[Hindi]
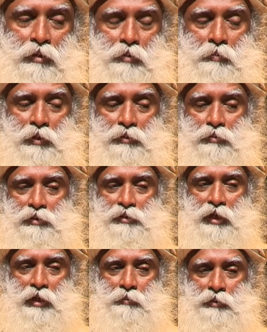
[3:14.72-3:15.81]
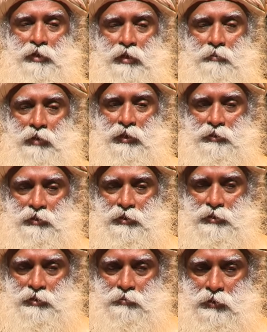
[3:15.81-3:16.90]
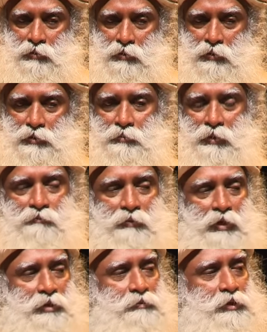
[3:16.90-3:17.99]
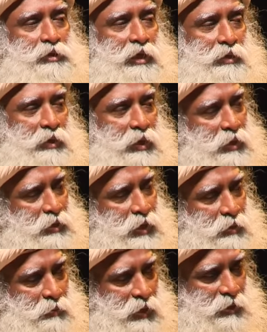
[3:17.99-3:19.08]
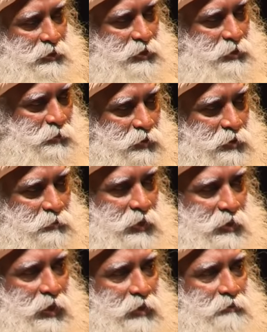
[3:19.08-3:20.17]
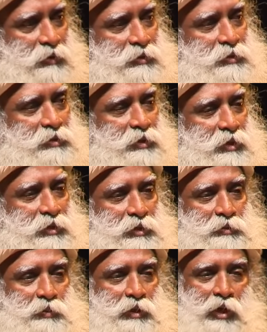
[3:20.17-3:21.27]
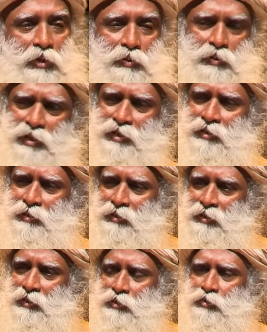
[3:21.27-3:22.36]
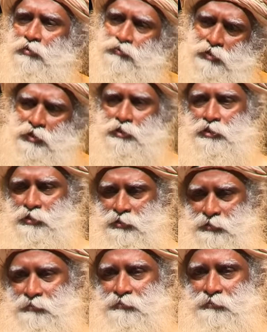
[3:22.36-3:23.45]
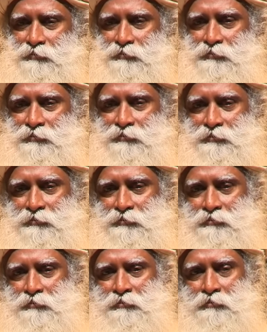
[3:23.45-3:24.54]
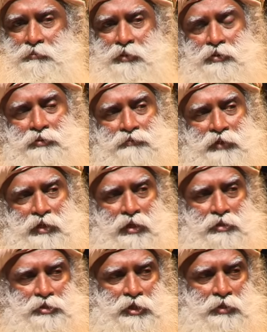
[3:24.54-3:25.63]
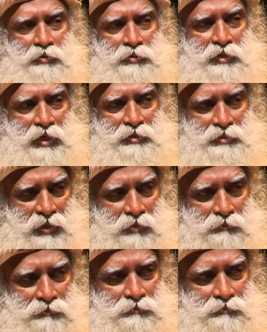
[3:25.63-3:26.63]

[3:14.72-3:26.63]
जिस पल आप कारण देते हैं कि मैं ऐसा इसलिए हूं क्योंकि मेरे पिता ऐसे थे मैं ऐसा इसलिए हूं क्योंकि मेरे दादा की जेनेटिक्स ठीक नहीं थी तो समझिए आप खत्म हैं क्योंकि अब हम उन व्यक्तियों को बदल नहीं सकते